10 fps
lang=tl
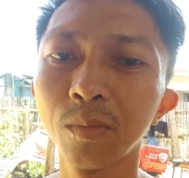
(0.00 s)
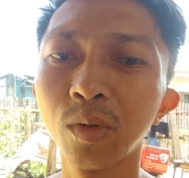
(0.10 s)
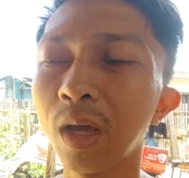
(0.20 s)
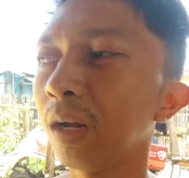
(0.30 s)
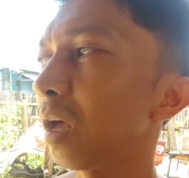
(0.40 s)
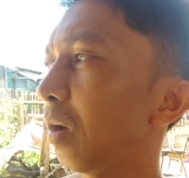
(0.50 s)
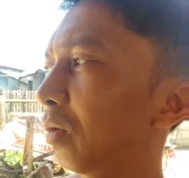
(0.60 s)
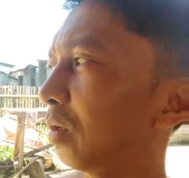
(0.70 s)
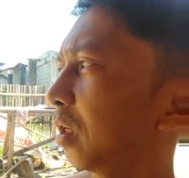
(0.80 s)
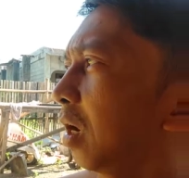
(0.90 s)

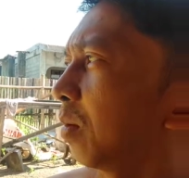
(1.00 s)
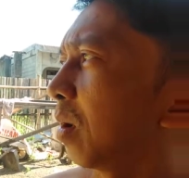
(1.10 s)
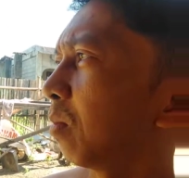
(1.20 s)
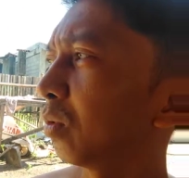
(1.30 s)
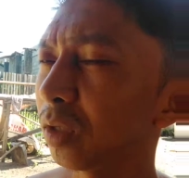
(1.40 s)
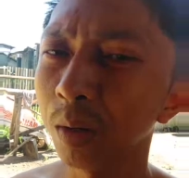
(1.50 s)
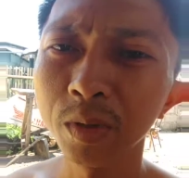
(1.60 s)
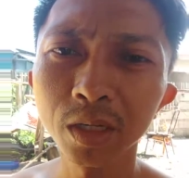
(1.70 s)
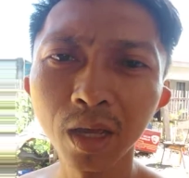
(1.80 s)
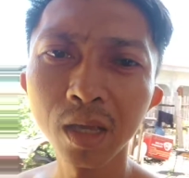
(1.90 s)
Maglaglago ni sila, maabot sila
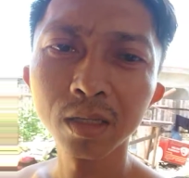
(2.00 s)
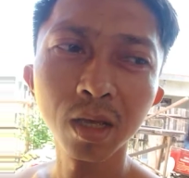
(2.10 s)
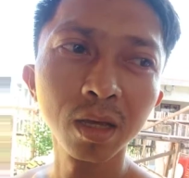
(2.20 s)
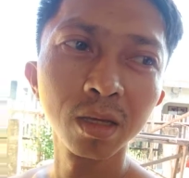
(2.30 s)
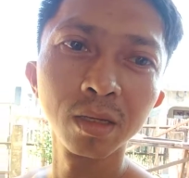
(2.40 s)
bisag asa.